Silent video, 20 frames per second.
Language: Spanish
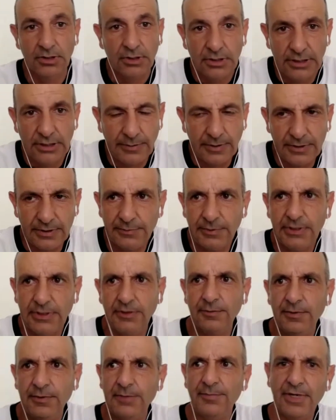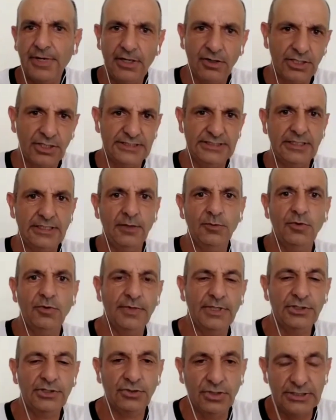le va a venir bien para lo que sea
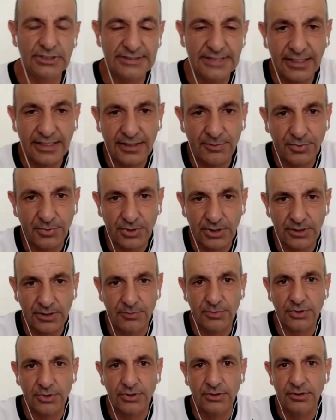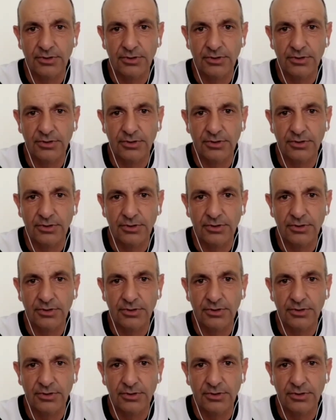movimientos de saque, por ejemplo.